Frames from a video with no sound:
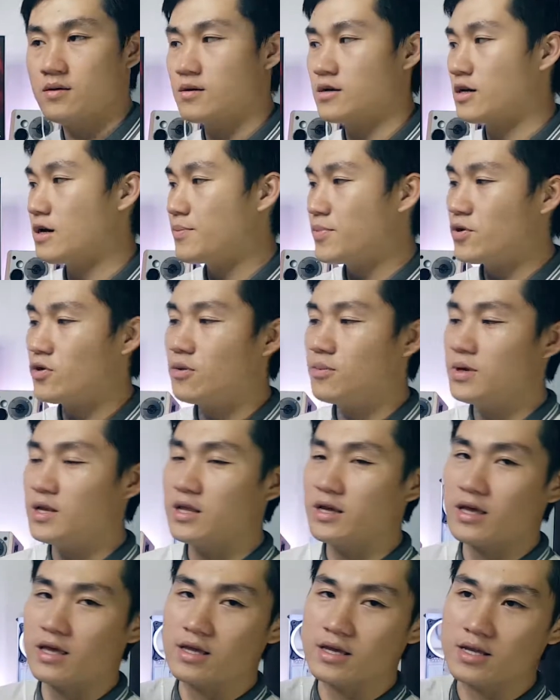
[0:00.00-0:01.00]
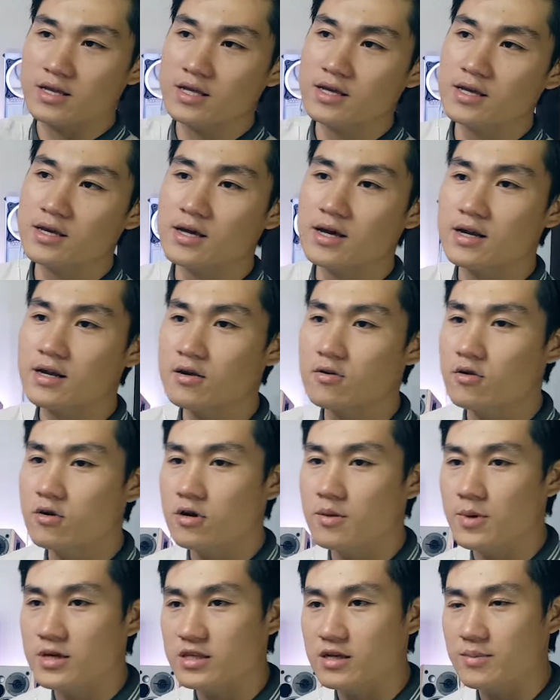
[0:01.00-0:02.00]
Kenapa gue milih kayak gini? Karena gue
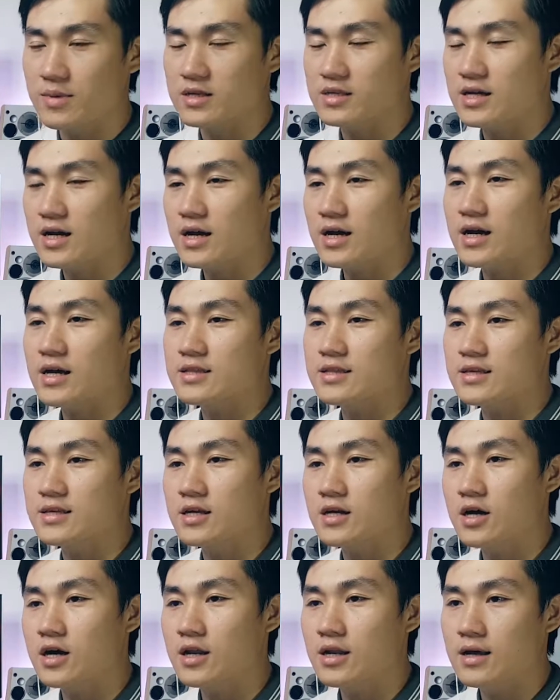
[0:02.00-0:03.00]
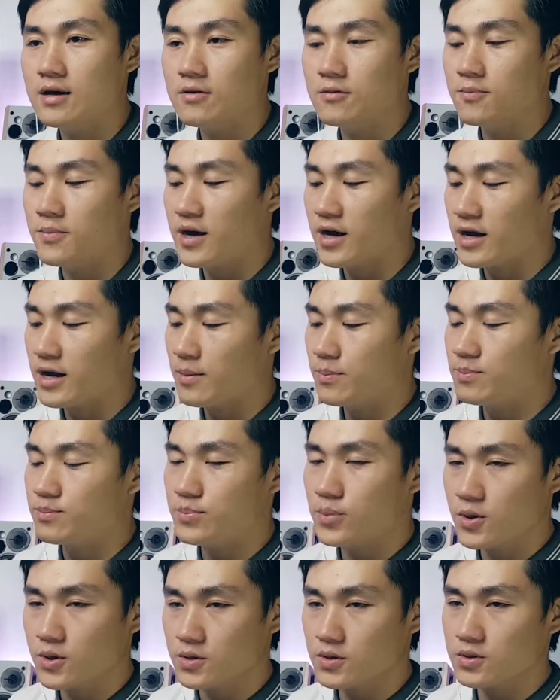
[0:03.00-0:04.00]
udah baca-baca katanya kalau pakai
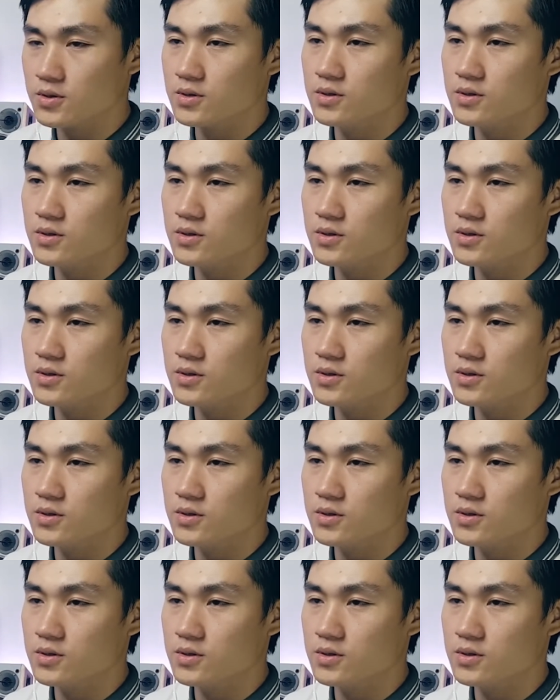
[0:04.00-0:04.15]
port